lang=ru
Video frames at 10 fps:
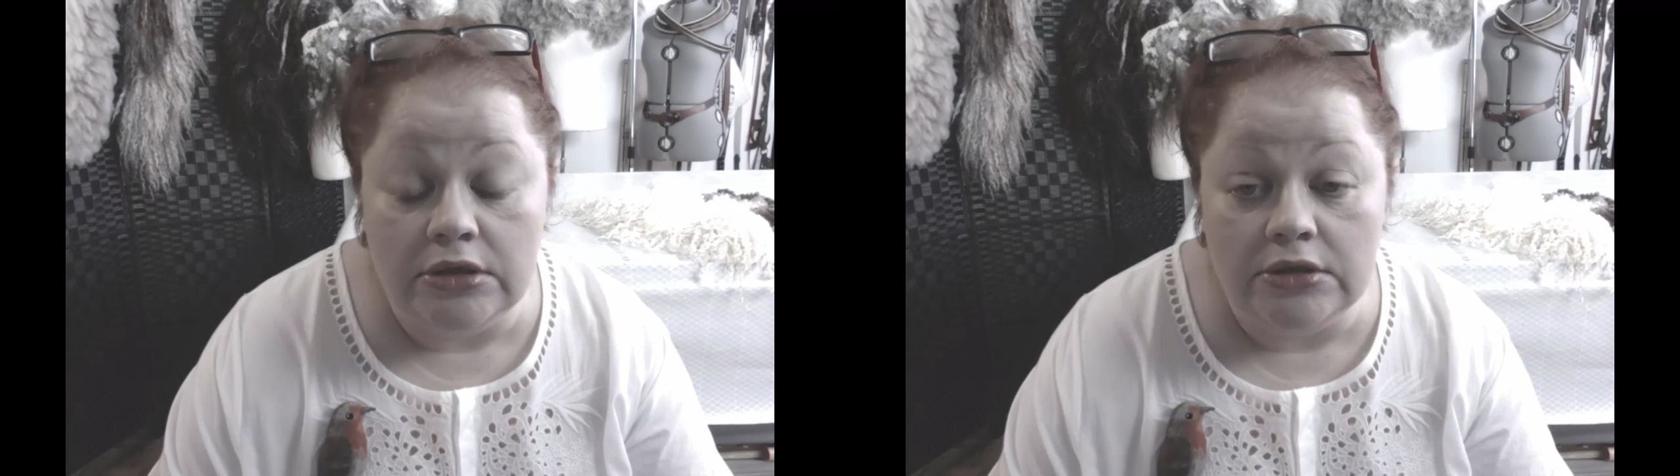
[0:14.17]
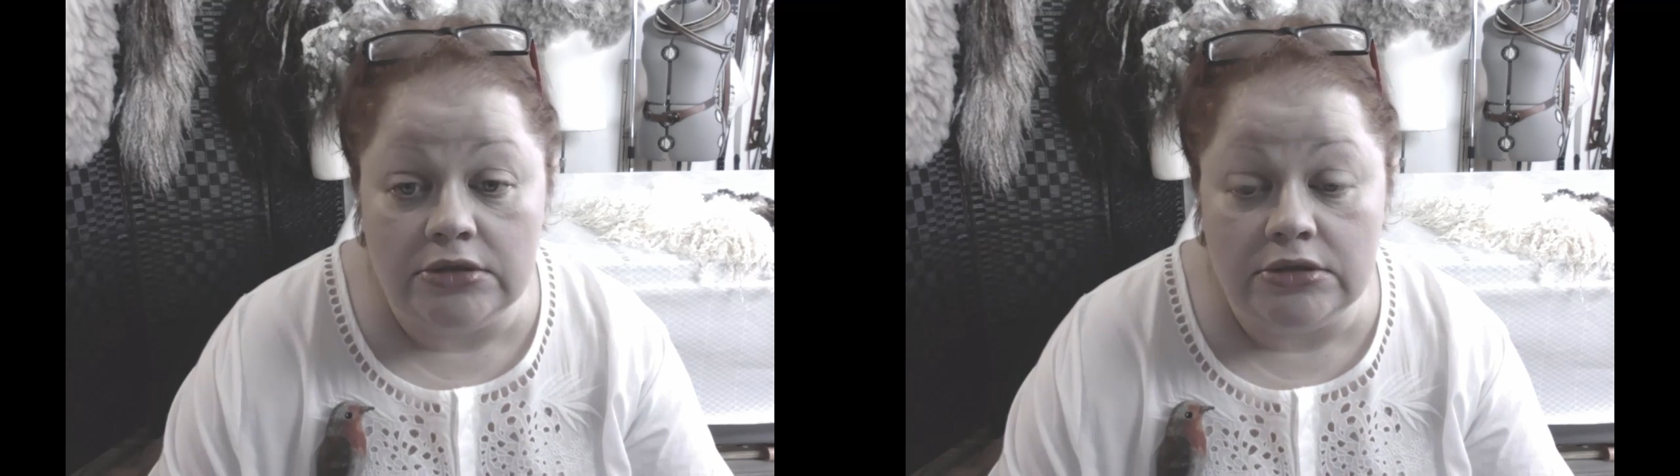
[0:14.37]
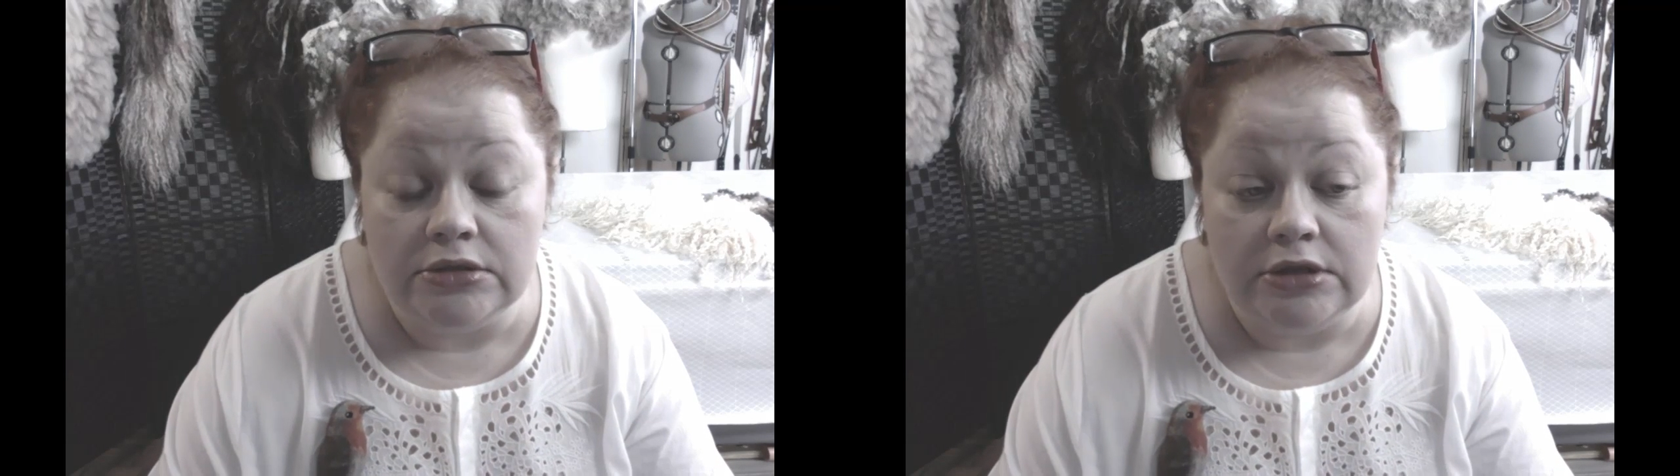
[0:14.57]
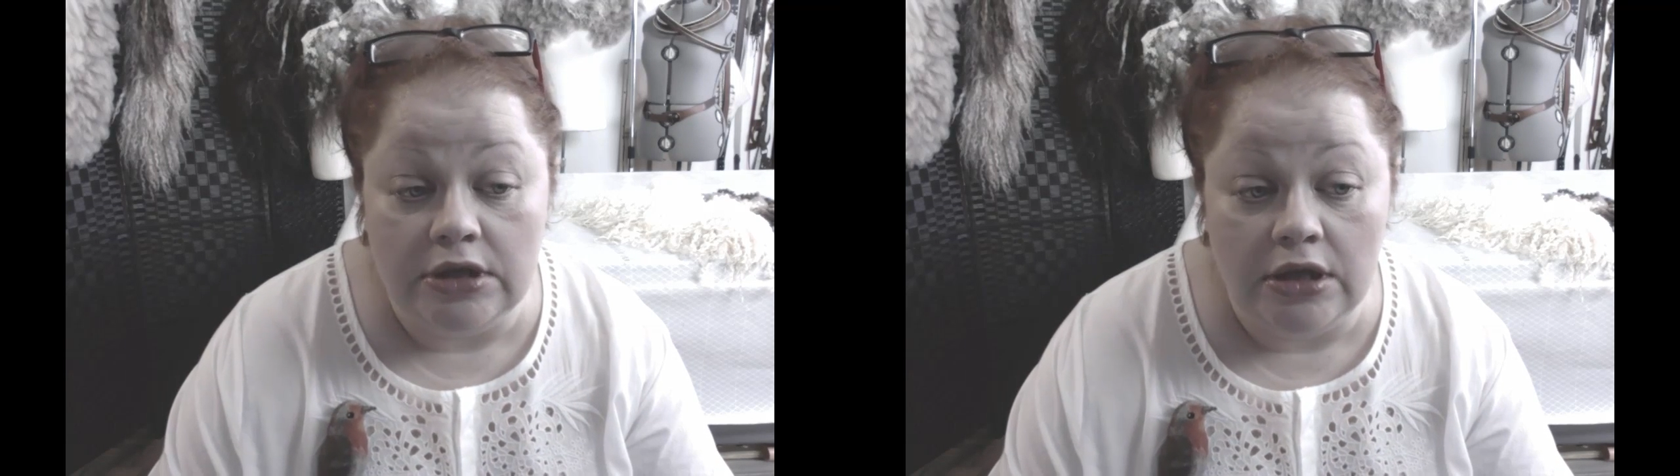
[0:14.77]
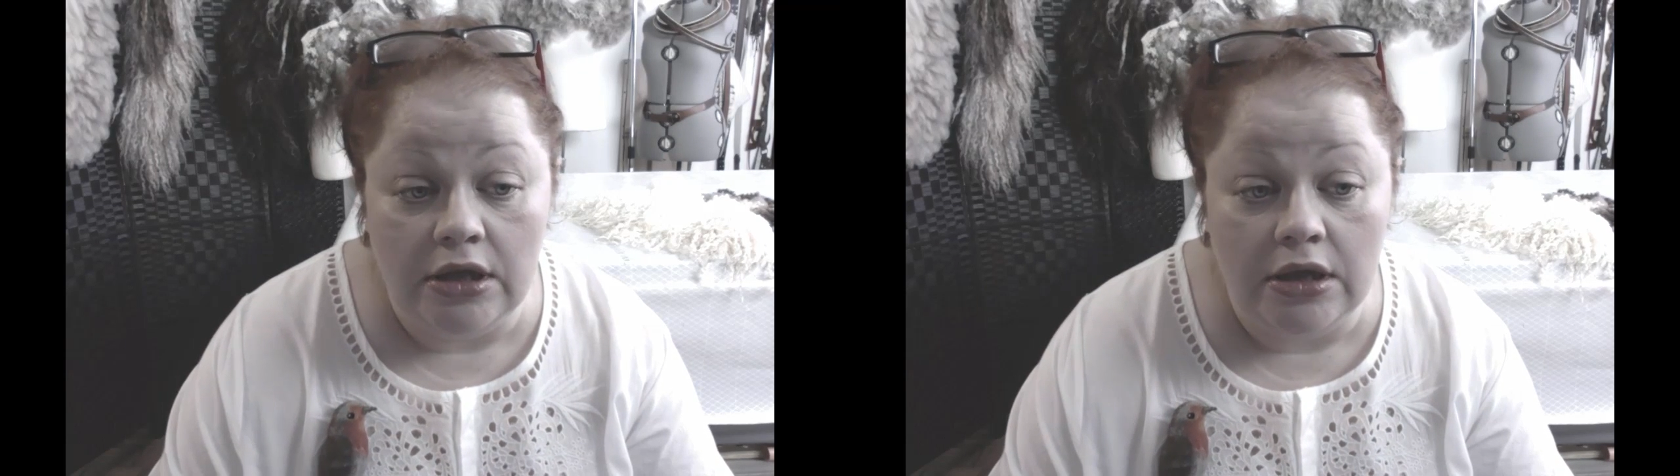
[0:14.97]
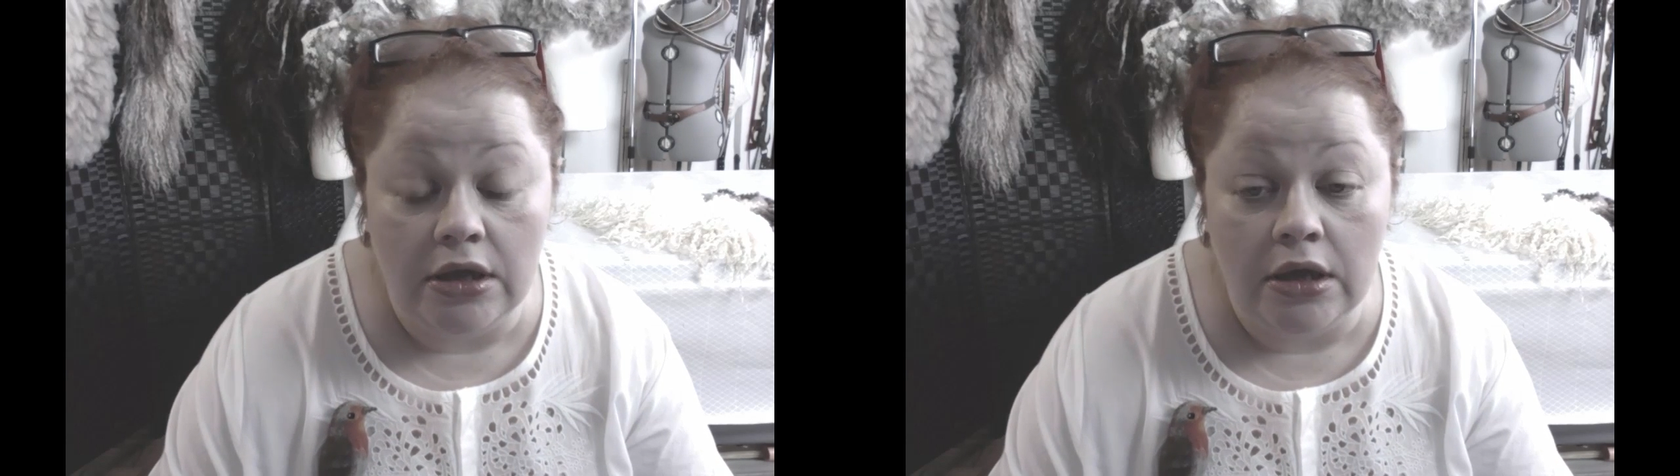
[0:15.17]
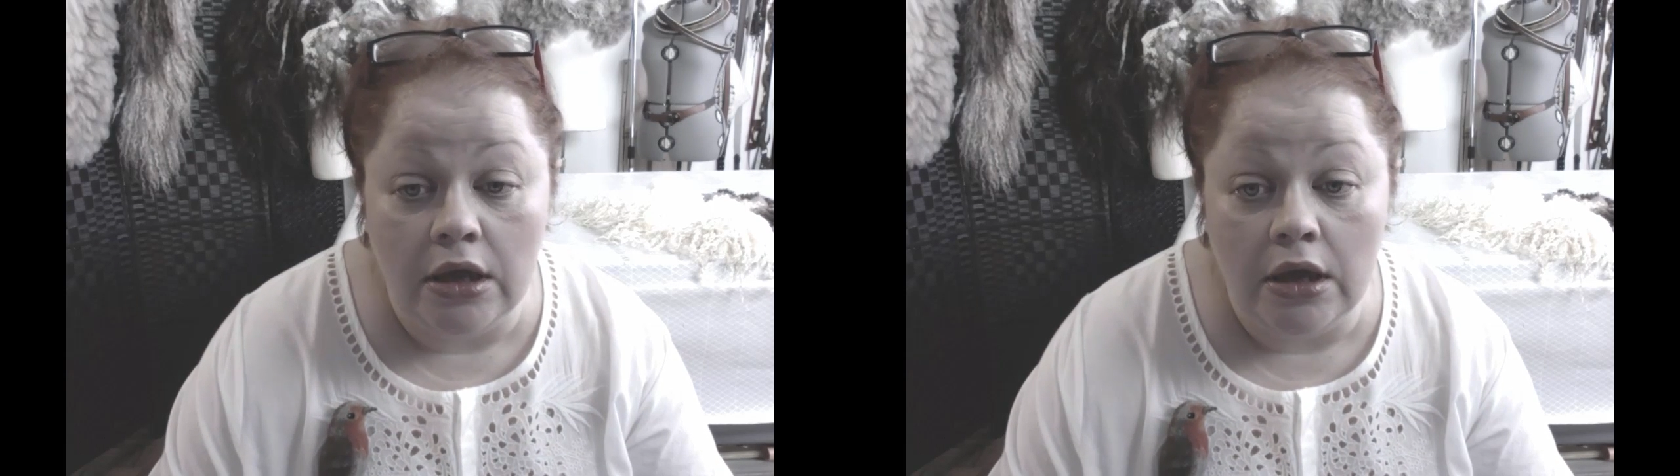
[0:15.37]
из серии